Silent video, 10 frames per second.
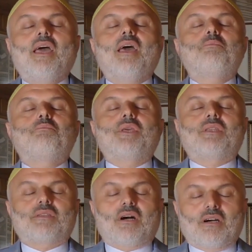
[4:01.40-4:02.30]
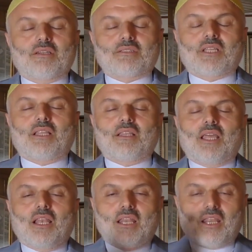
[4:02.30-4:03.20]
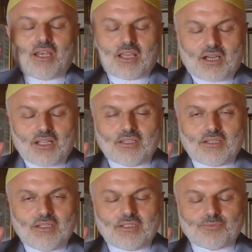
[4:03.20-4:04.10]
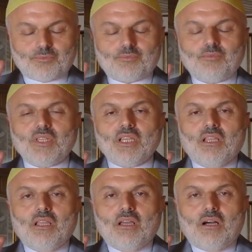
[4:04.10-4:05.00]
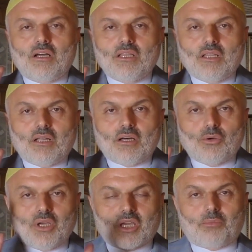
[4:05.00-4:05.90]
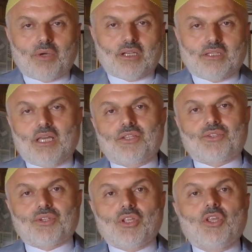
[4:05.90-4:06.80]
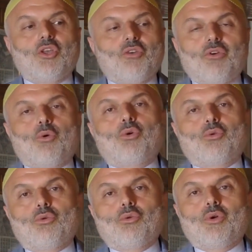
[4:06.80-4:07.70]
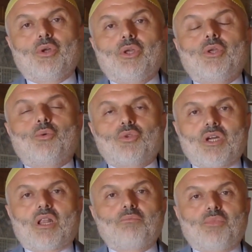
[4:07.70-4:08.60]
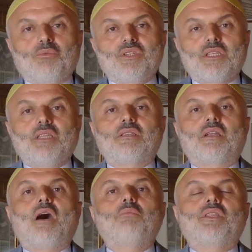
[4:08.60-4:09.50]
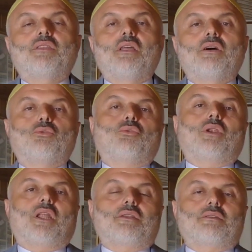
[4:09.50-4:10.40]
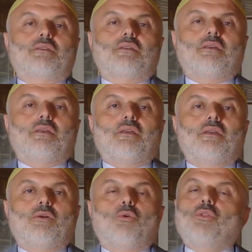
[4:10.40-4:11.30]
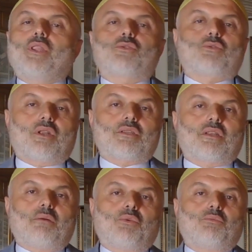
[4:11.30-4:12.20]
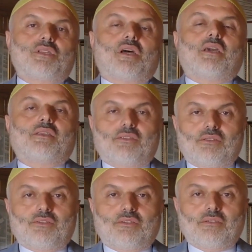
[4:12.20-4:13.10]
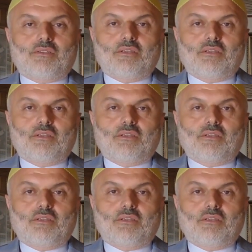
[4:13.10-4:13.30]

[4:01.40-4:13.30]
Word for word: hep bir ağızdan ellerini kaldırır, Allahu Ekber der ve onu Yüce Rabbimizin rahmetine uğurlar. Ondan sonrası Rabbimize aittir.